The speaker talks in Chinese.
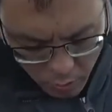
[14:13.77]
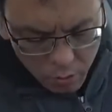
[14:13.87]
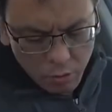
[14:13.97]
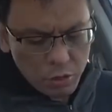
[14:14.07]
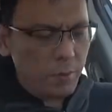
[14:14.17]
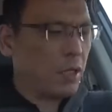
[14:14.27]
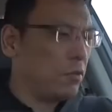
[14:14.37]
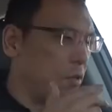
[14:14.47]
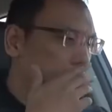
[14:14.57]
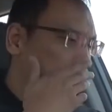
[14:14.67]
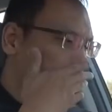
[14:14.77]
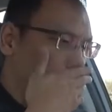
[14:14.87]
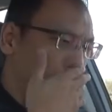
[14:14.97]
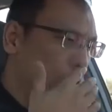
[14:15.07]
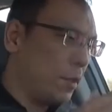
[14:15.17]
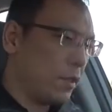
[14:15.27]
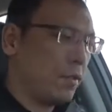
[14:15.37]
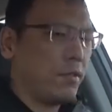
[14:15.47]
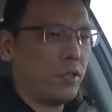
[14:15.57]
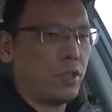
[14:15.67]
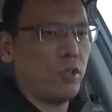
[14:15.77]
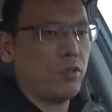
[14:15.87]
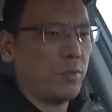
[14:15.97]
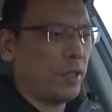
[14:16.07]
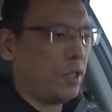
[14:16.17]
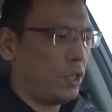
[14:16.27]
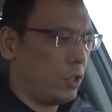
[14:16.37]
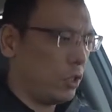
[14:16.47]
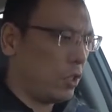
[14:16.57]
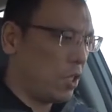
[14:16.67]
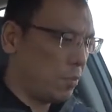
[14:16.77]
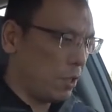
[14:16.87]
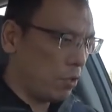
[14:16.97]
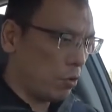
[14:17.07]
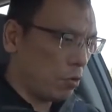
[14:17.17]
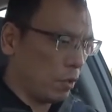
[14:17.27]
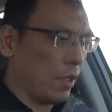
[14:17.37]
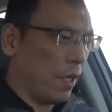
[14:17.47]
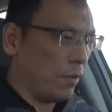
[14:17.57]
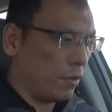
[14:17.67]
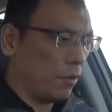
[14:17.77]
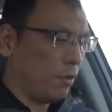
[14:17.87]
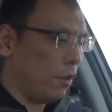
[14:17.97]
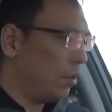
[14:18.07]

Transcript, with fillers: 六十八公里每小时麋鹿面线测试，准备开始，ESP 激活状态，走。